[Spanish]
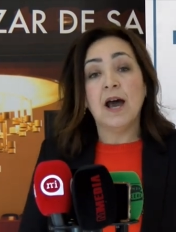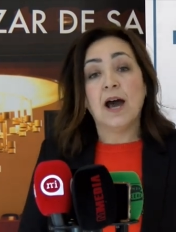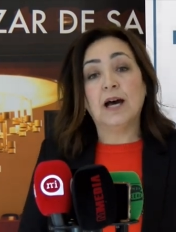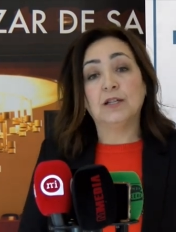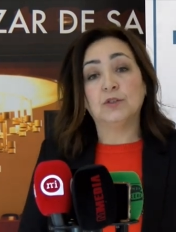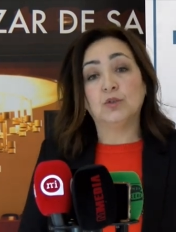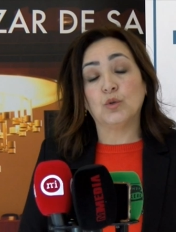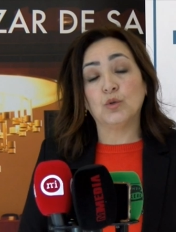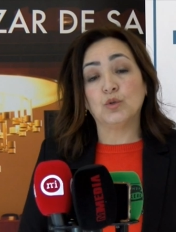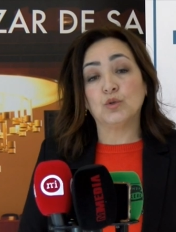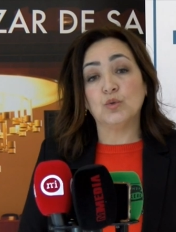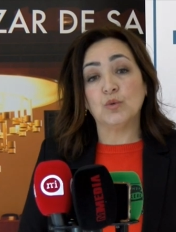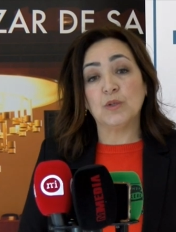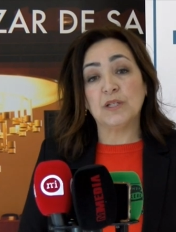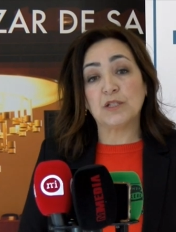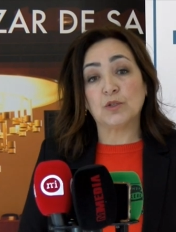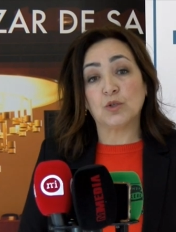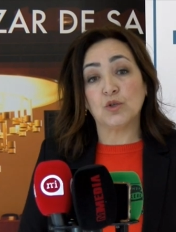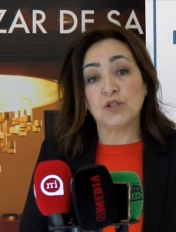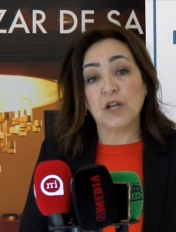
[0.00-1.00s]
a todos
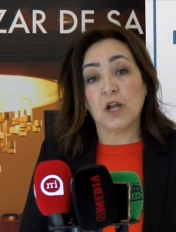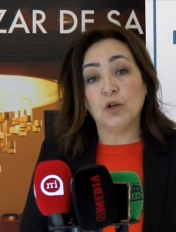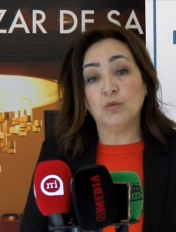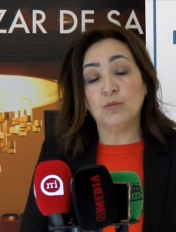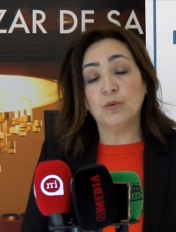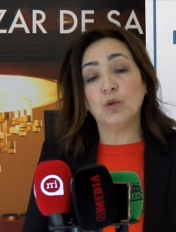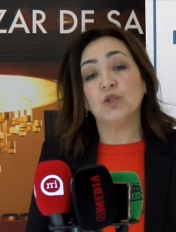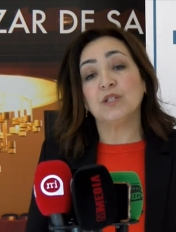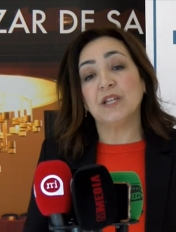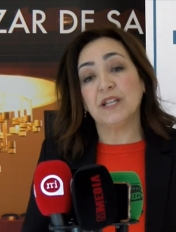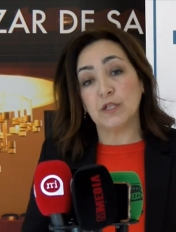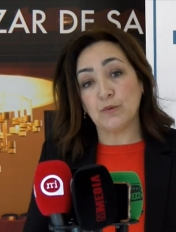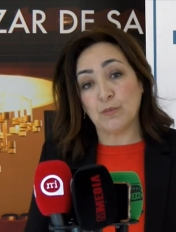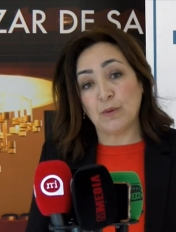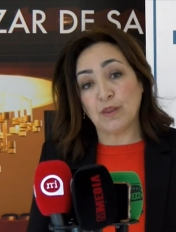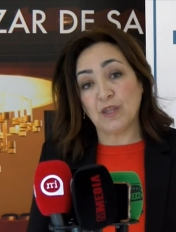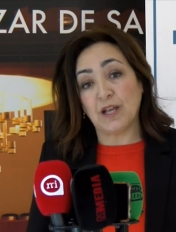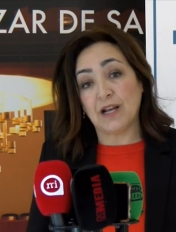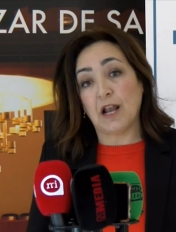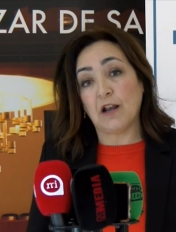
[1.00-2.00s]
nuestros alumnos y en
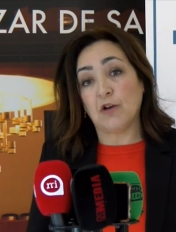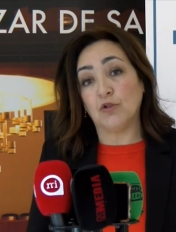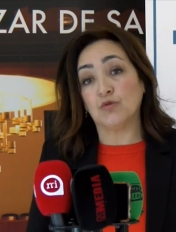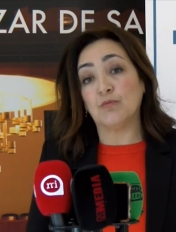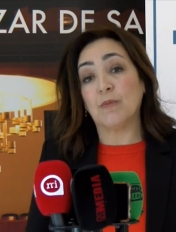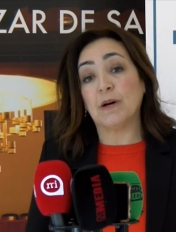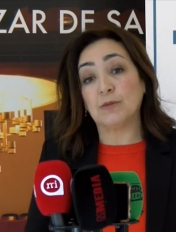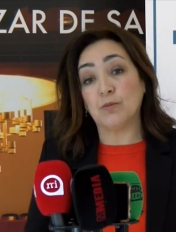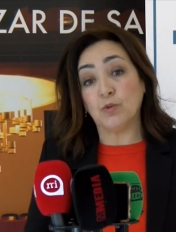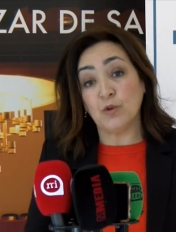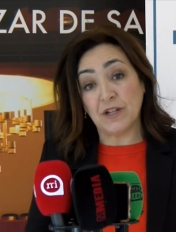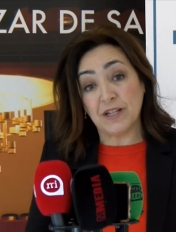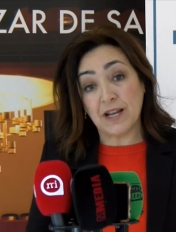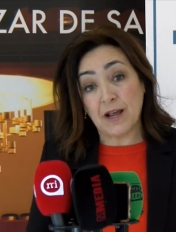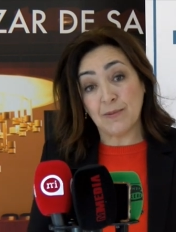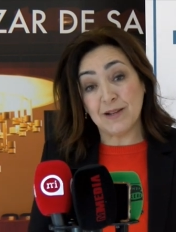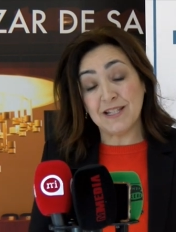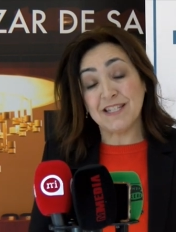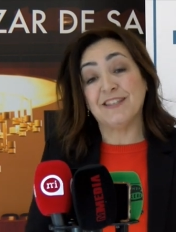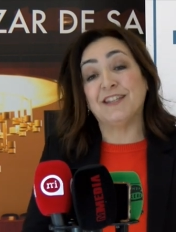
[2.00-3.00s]
especial a los más
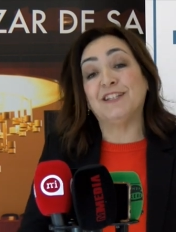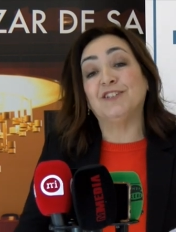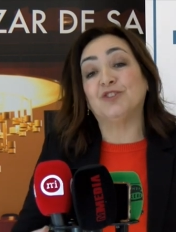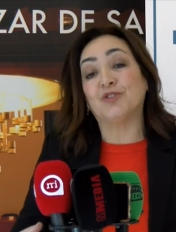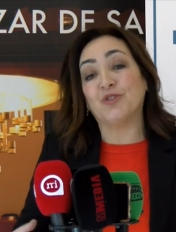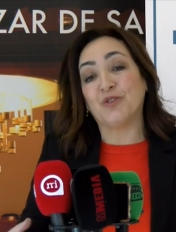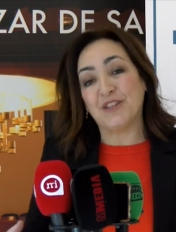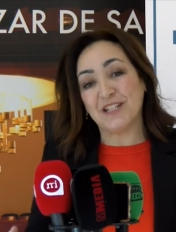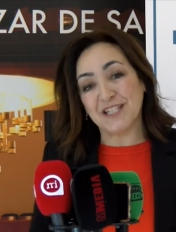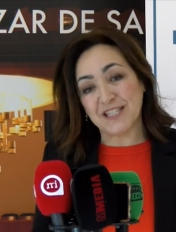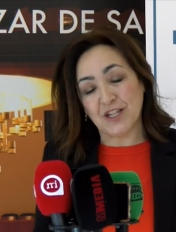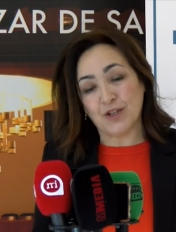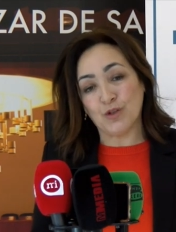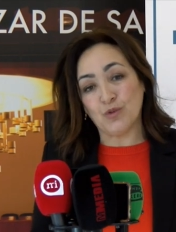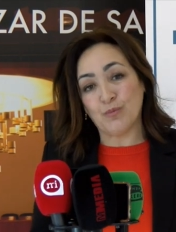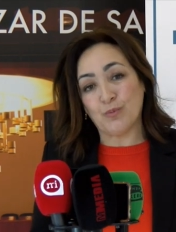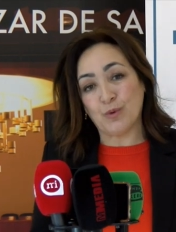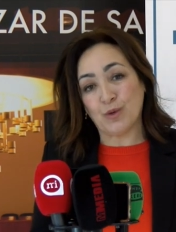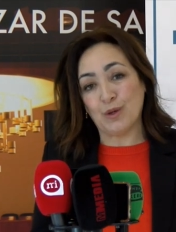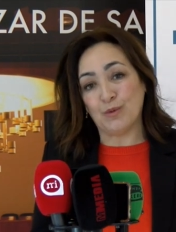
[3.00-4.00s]
vulnerables. Y dentro de este
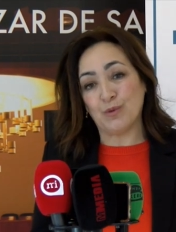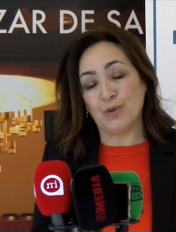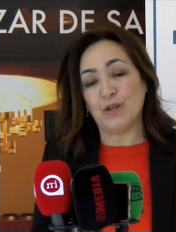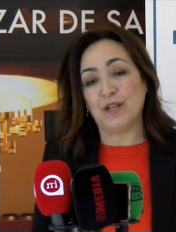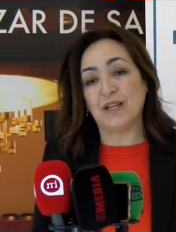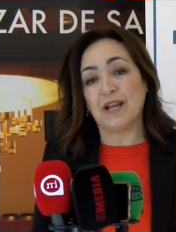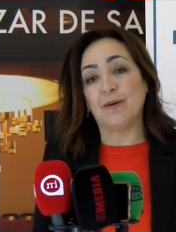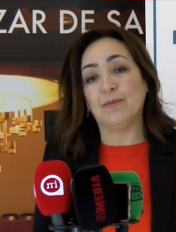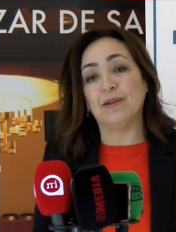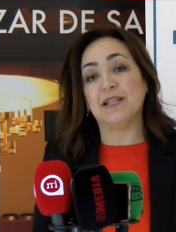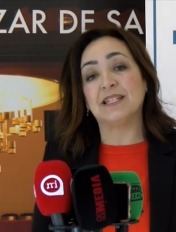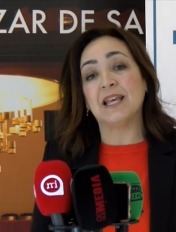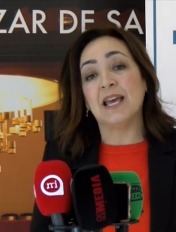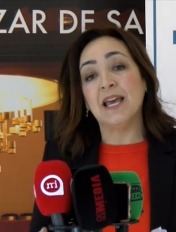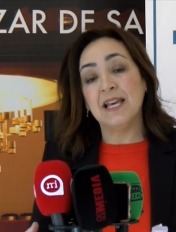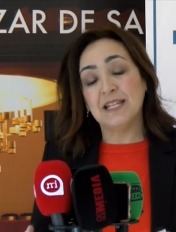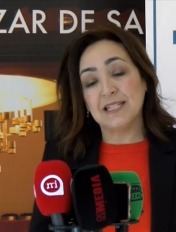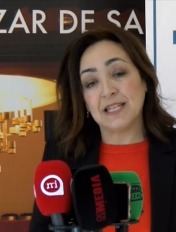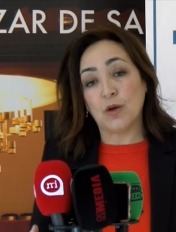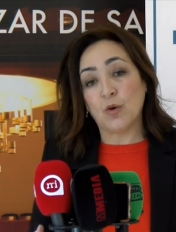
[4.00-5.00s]
grupo de vulnerables
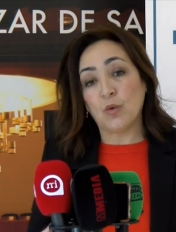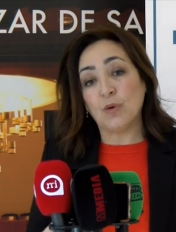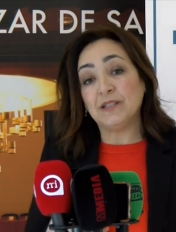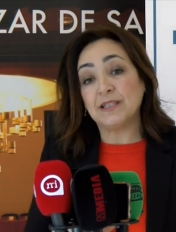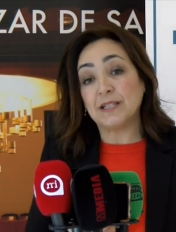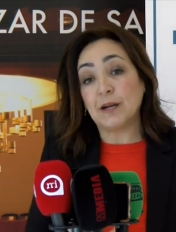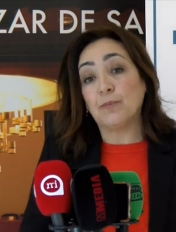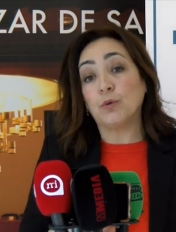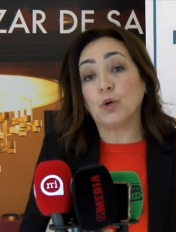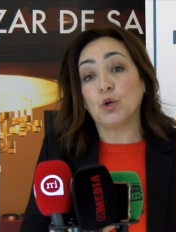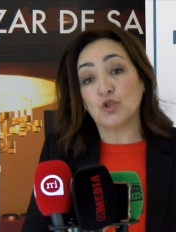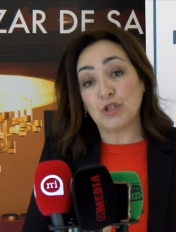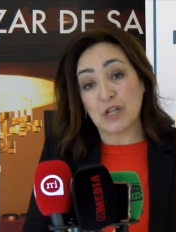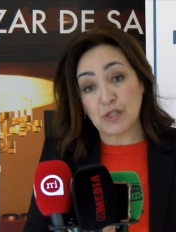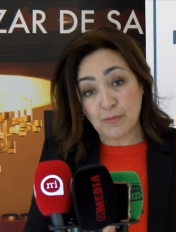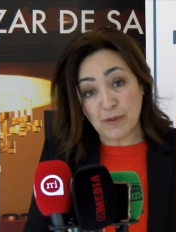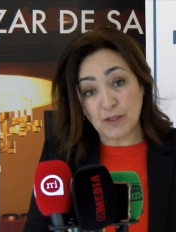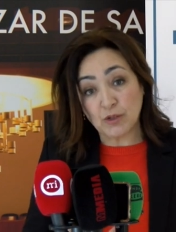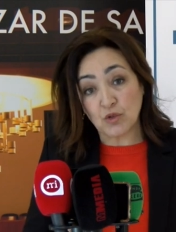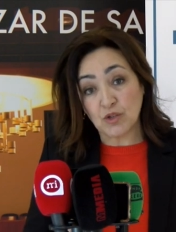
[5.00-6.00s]
se encuentra por los
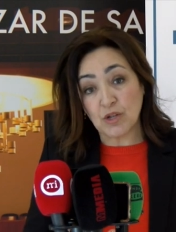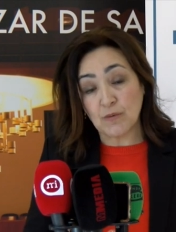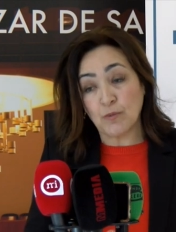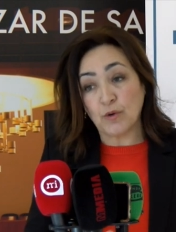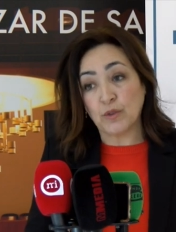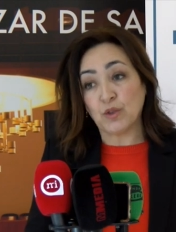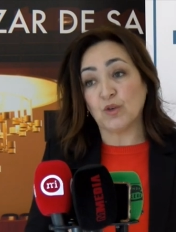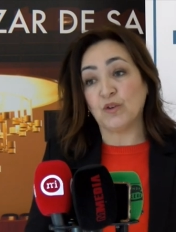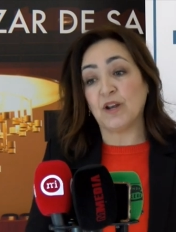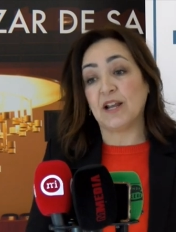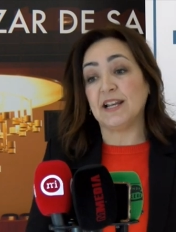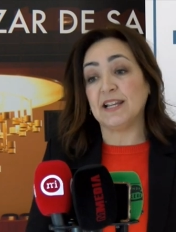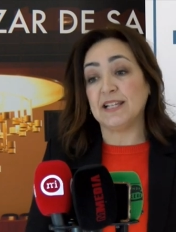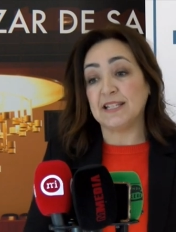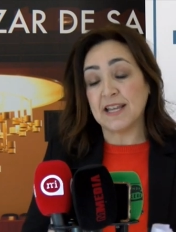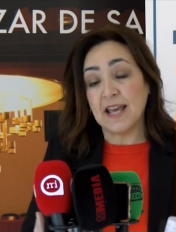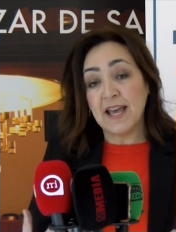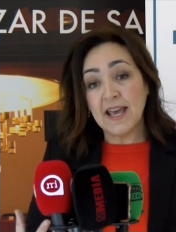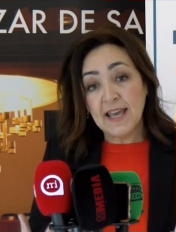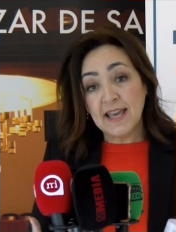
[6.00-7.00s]
aspectos
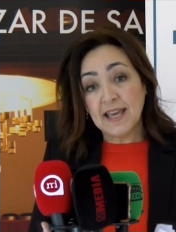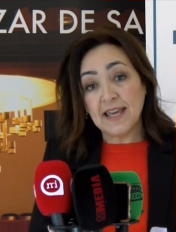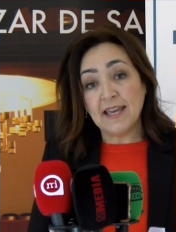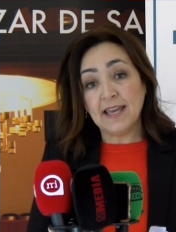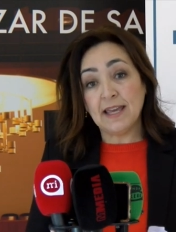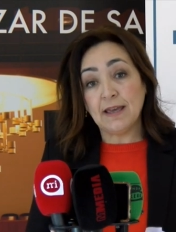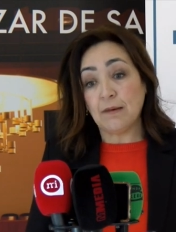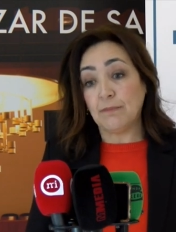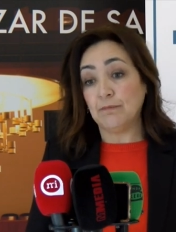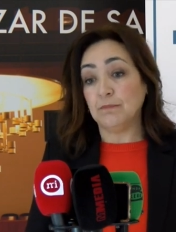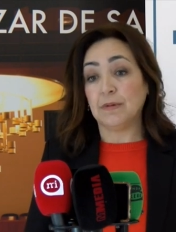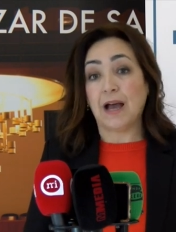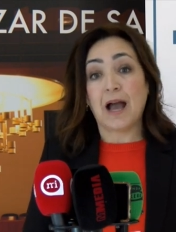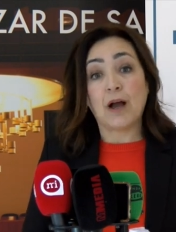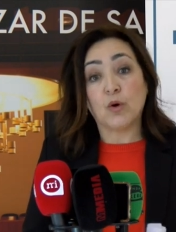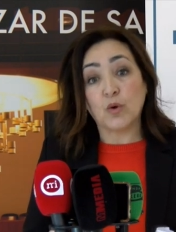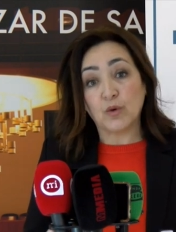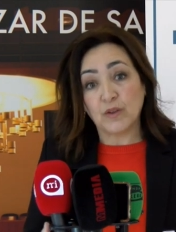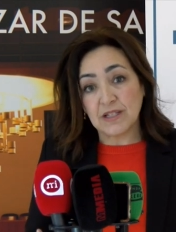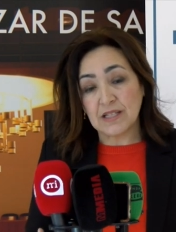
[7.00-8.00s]
emocionales, eh,
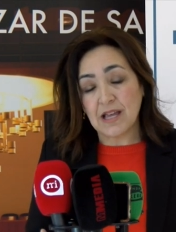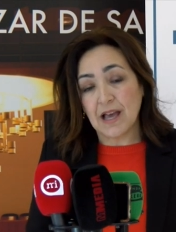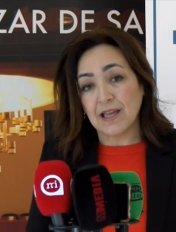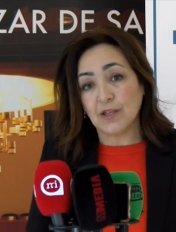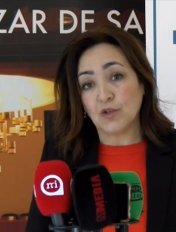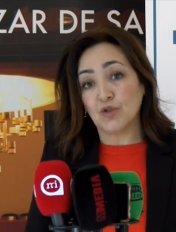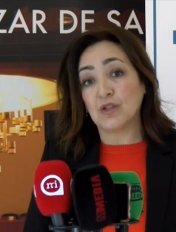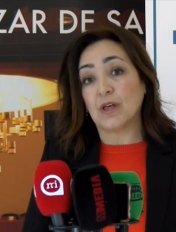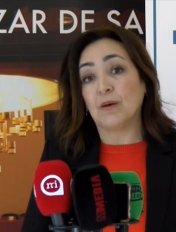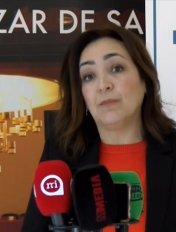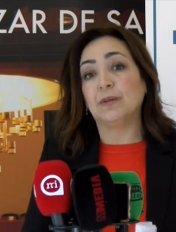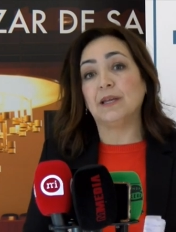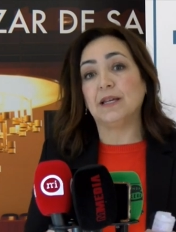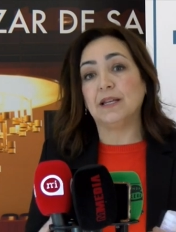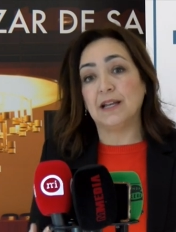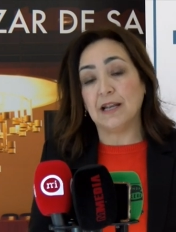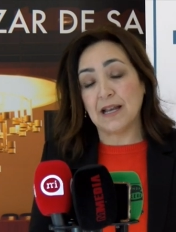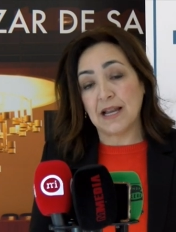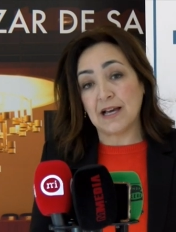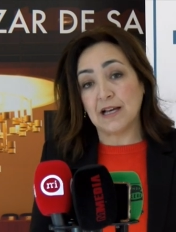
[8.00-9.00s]
acordes a ellos
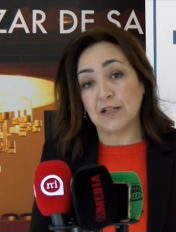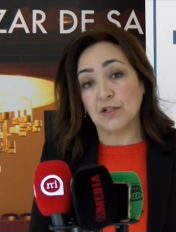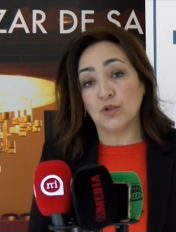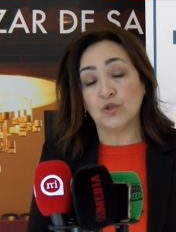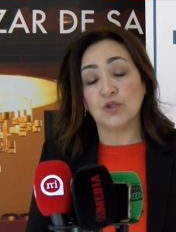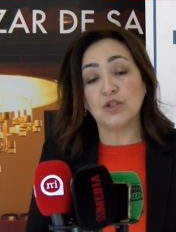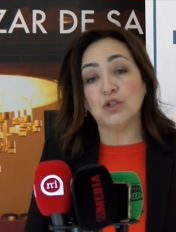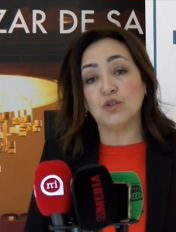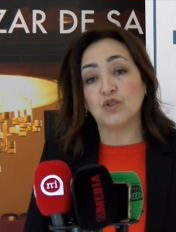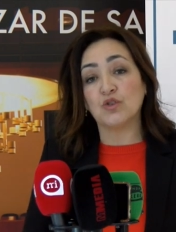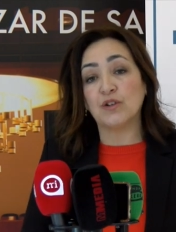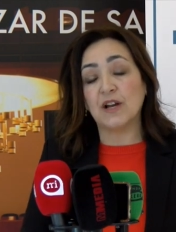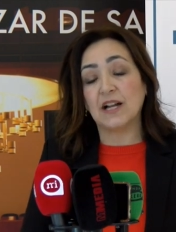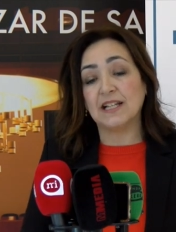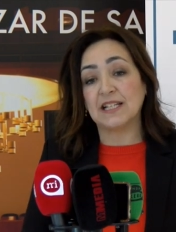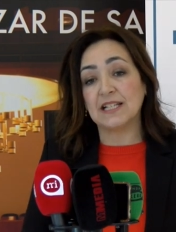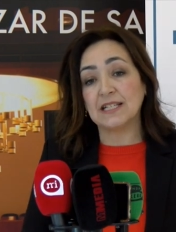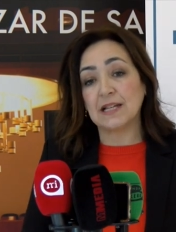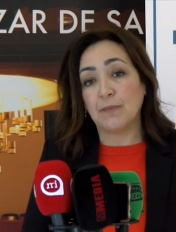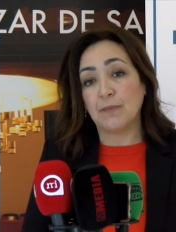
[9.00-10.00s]
también los niños con altas